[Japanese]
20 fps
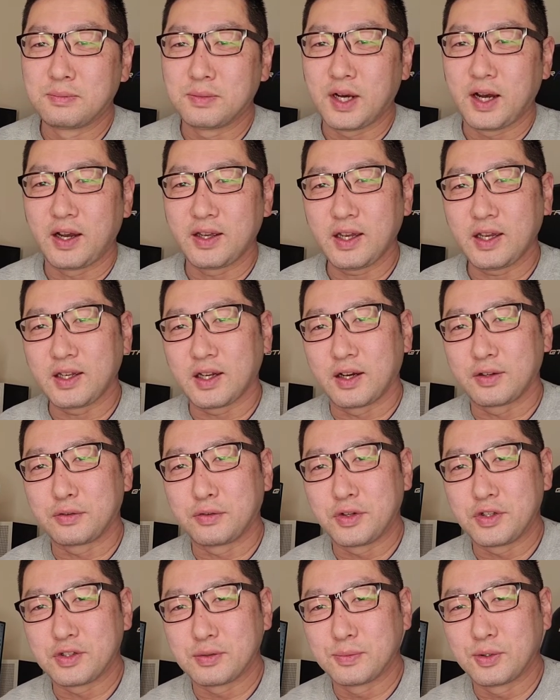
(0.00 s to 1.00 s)
まあ、早い
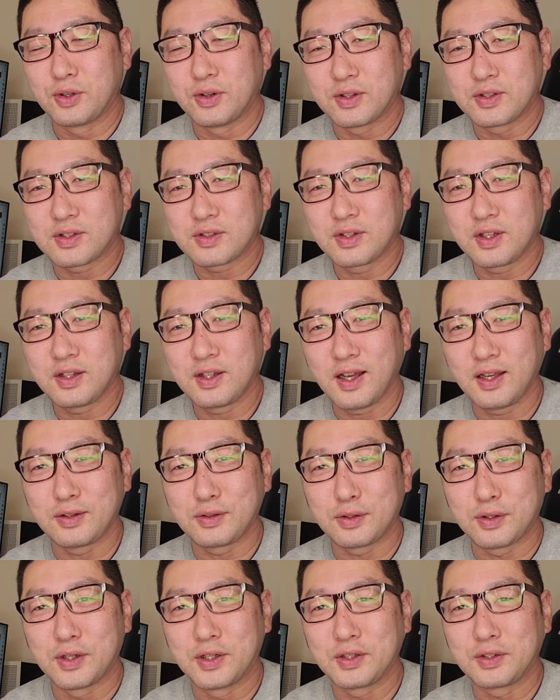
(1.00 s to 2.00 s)
アルゴリズムを作りた
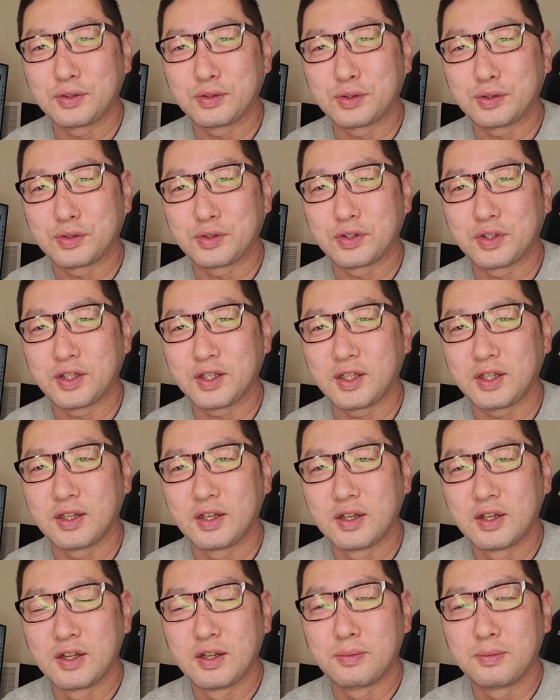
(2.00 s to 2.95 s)
いというところに、